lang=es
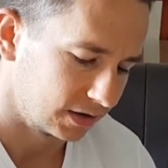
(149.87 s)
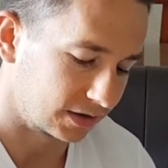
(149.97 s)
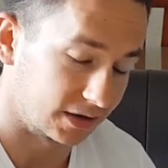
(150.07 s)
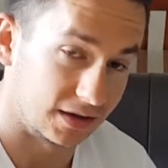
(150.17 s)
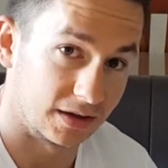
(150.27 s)

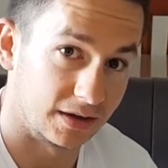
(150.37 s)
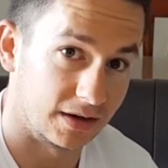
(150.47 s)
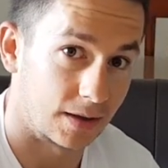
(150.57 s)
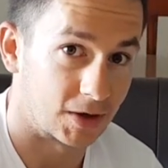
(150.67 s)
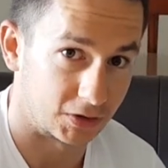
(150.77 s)
que
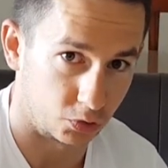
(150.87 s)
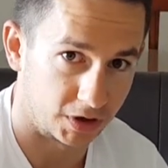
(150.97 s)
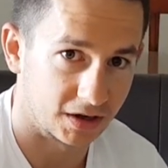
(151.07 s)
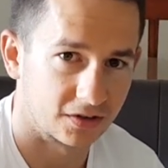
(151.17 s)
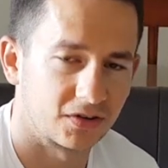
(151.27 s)
la
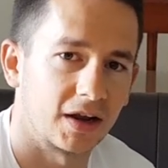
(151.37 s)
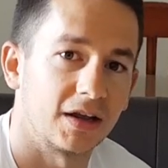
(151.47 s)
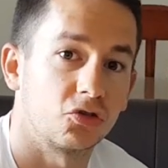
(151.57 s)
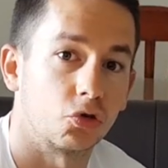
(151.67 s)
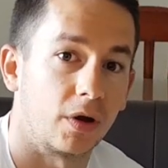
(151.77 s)
mayoría se han
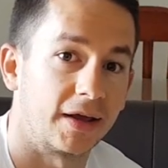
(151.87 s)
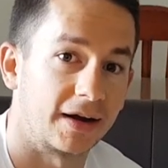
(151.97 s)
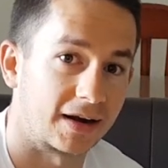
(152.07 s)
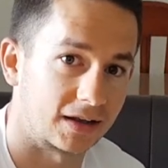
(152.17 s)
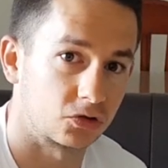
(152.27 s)
hecho
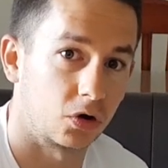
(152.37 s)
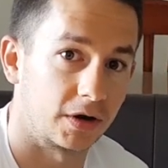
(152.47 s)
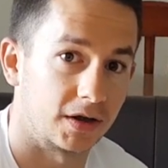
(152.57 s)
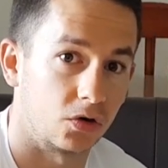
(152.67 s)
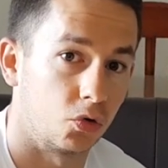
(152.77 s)
en
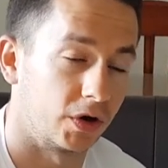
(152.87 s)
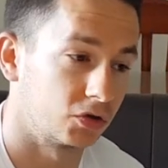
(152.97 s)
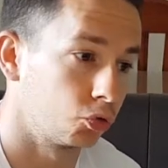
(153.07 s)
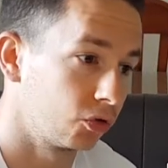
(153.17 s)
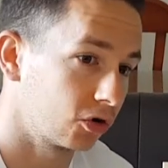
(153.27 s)
ratones o
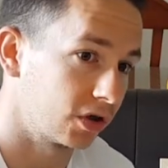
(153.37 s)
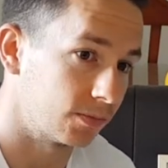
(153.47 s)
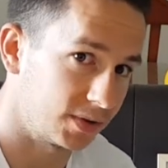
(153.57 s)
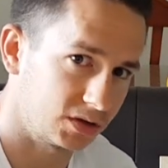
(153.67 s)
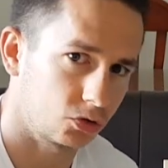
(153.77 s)
estudios
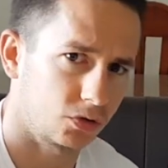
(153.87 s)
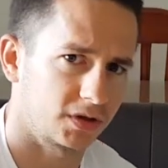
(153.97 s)
in vitro,